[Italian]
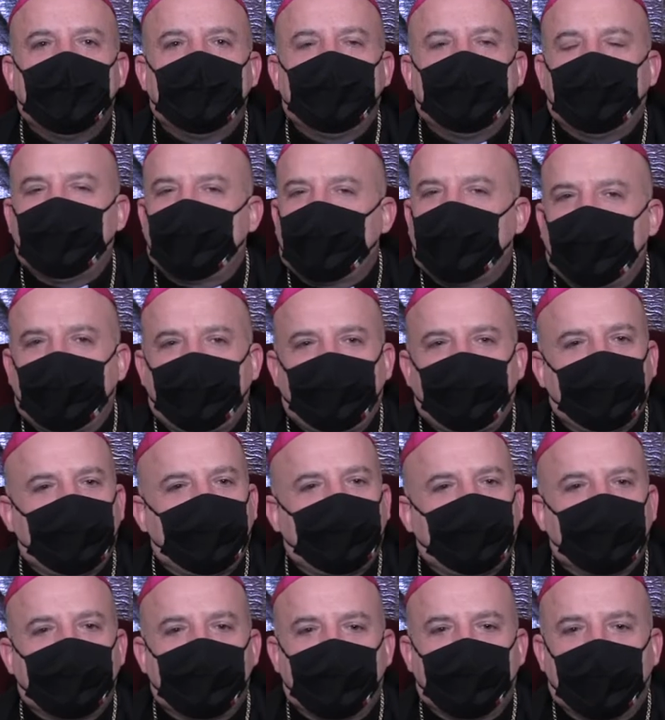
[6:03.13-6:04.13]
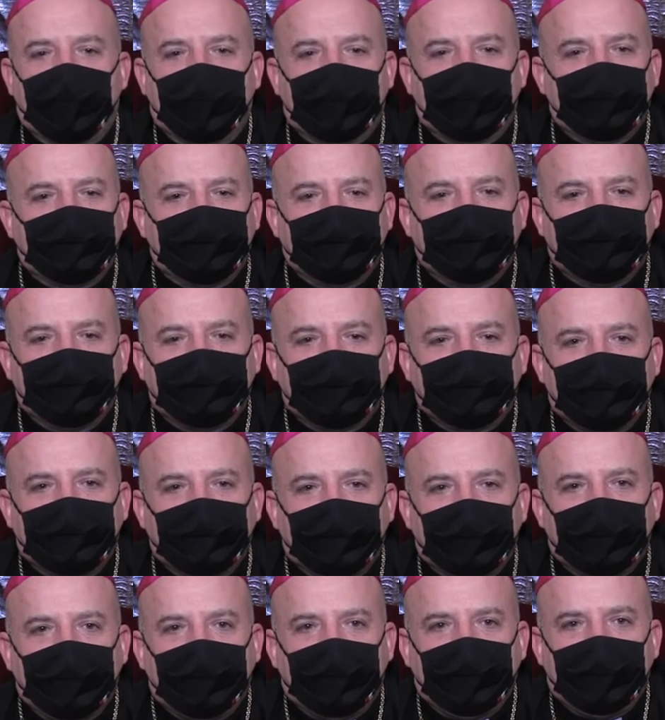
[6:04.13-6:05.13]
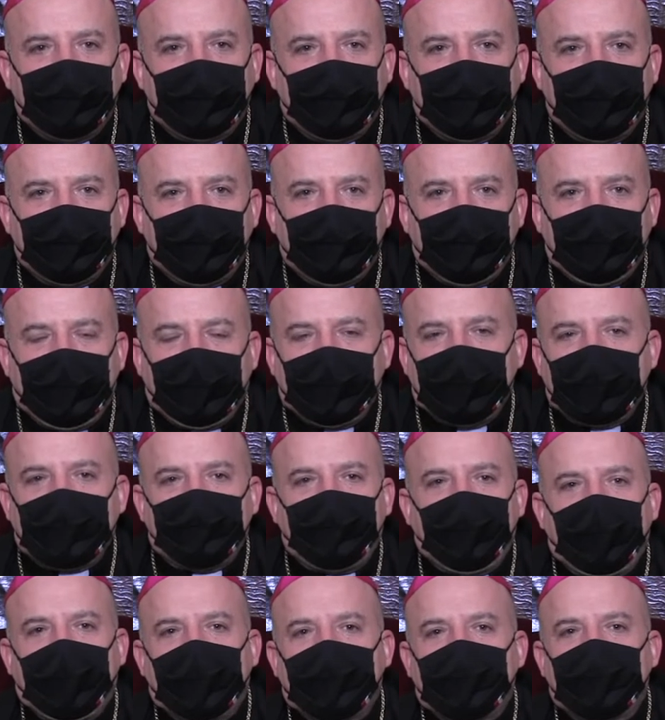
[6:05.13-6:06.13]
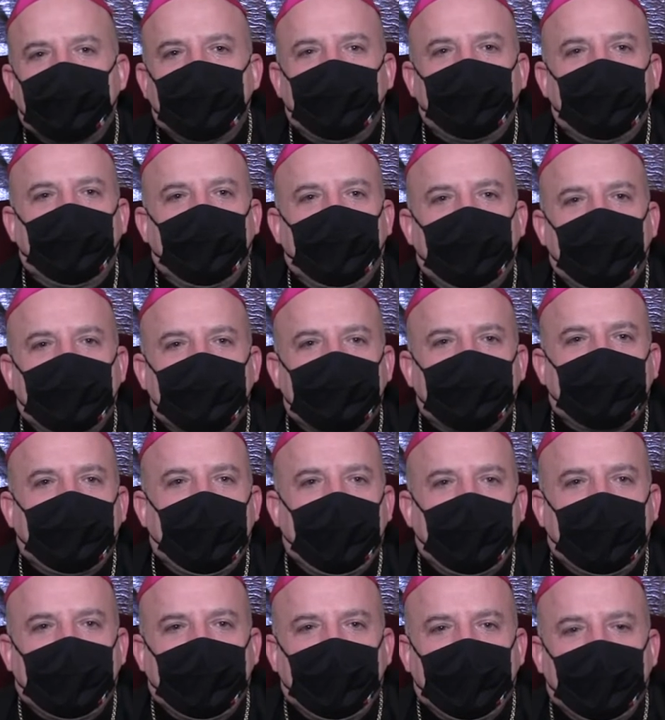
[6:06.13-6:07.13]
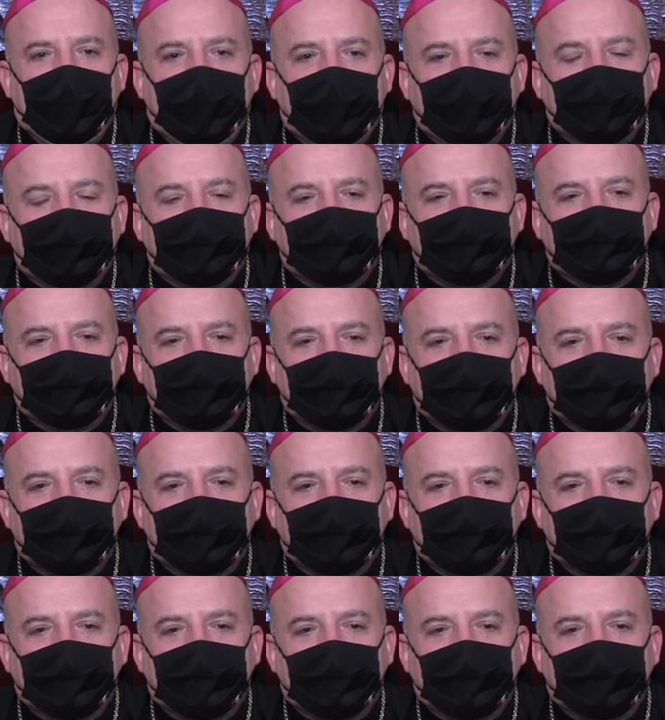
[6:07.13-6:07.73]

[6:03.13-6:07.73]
non c'è futuro. La disperazione è sterile.